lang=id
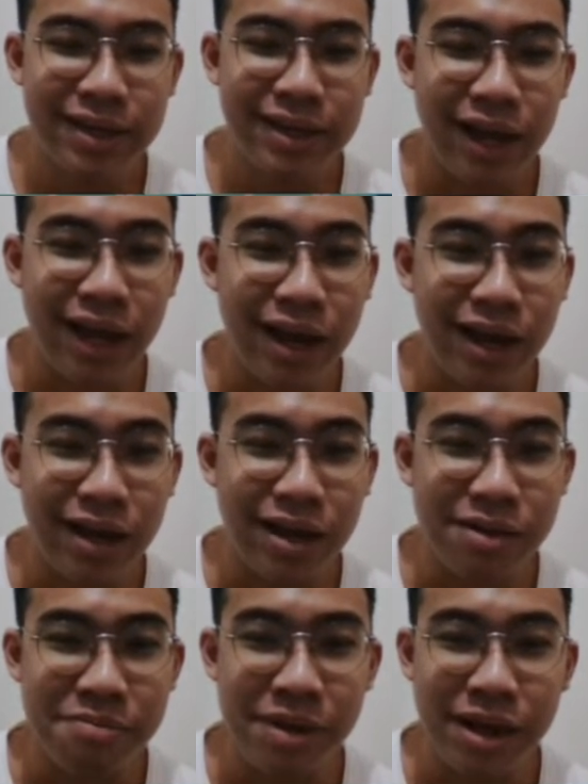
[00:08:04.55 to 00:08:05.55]
uh,
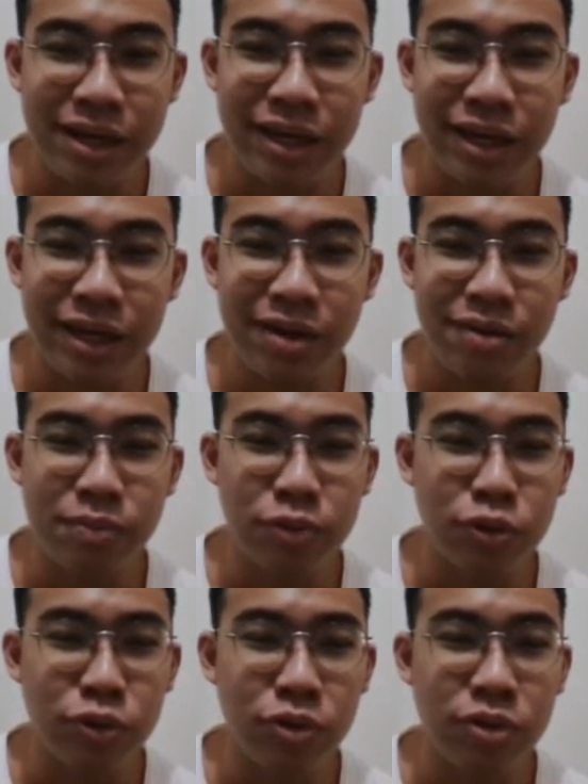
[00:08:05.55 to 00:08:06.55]
makin
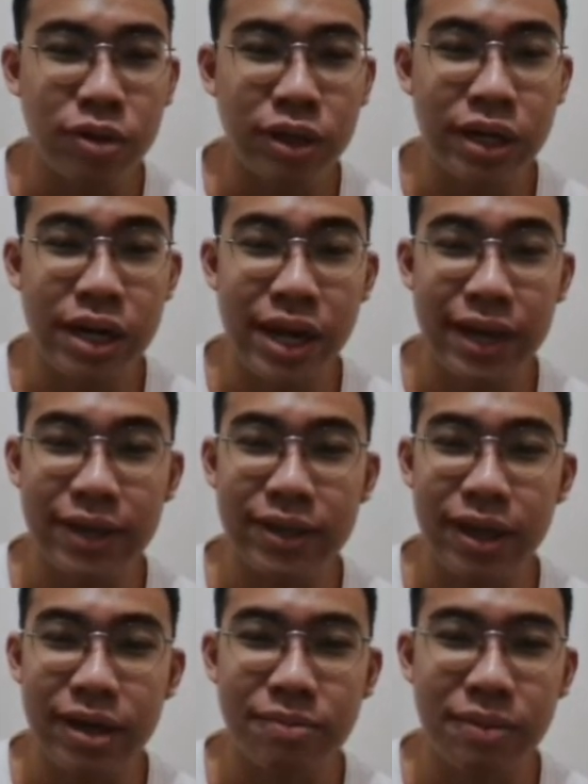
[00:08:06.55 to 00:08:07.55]
butuh gede gitu ya
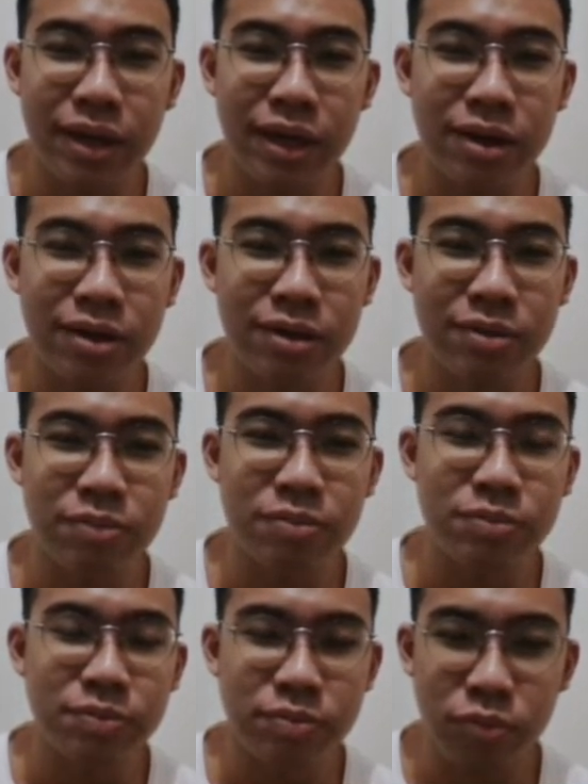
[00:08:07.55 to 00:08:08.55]
makin
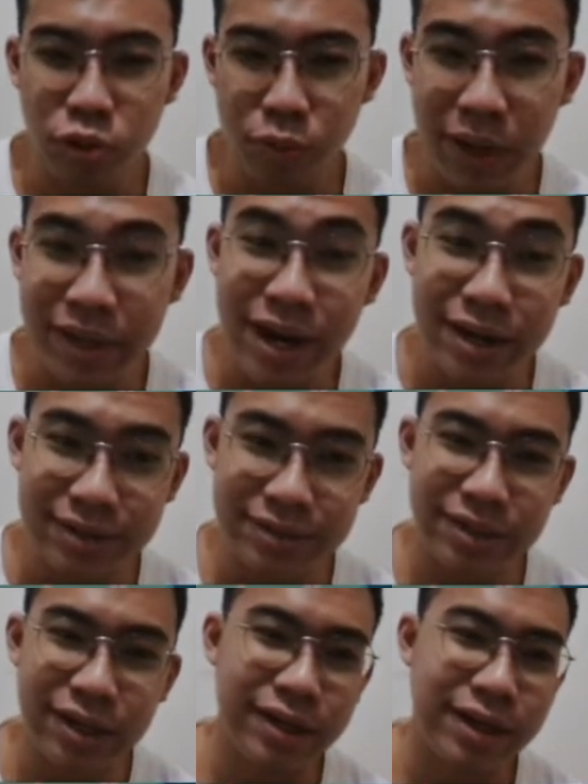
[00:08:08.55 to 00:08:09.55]
butuh banyak
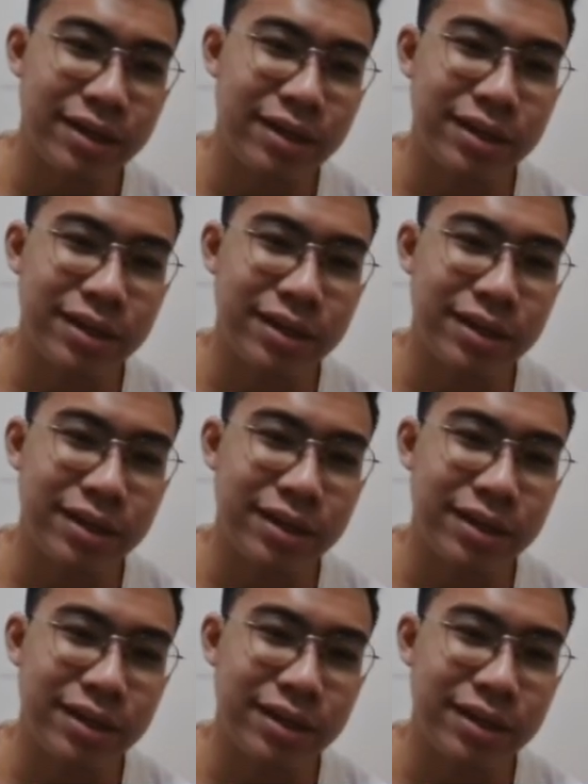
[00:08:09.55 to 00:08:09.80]
truknya